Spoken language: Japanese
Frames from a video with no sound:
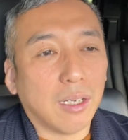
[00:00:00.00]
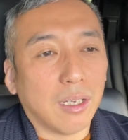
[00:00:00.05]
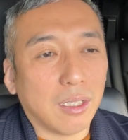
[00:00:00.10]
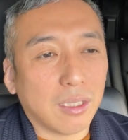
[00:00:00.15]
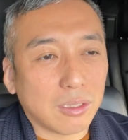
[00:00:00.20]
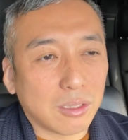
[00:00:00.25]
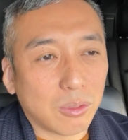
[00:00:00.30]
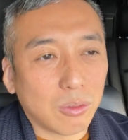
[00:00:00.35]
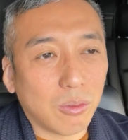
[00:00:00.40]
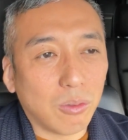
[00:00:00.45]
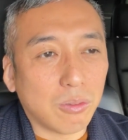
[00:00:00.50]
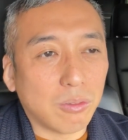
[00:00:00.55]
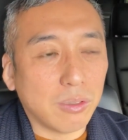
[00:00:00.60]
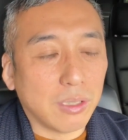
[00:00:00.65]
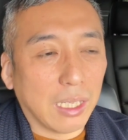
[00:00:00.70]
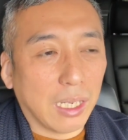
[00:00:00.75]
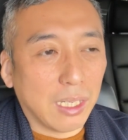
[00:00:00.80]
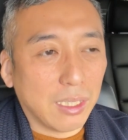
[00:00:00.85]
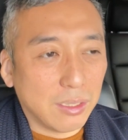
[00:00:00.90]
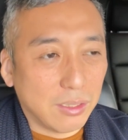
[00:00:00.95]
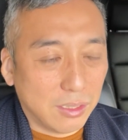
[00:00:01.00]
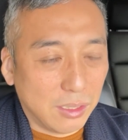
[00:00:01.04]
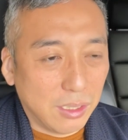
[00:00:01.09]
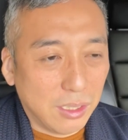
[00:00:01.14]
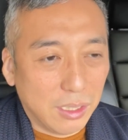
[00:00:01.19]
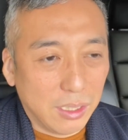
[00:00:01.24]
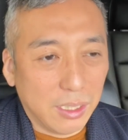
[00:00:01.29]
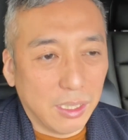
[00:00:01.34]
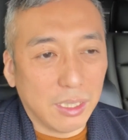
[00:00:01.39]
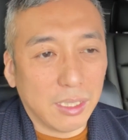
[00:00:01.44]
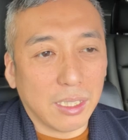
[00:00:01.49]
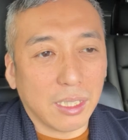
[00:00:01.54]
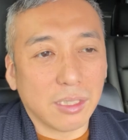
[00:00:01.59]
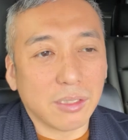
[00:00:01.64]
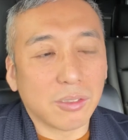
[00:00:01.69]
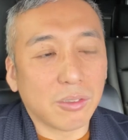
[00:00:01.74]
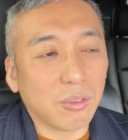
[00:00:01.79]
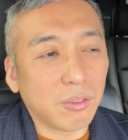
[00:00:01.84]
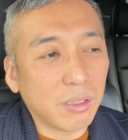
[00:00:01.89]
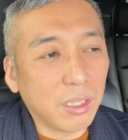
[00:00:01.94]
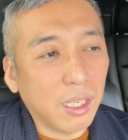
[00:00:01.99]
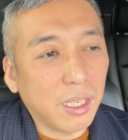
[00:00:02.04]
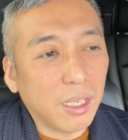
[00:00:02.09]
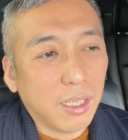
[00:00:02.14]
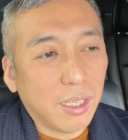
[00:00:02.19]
あすごく大事なんですよね、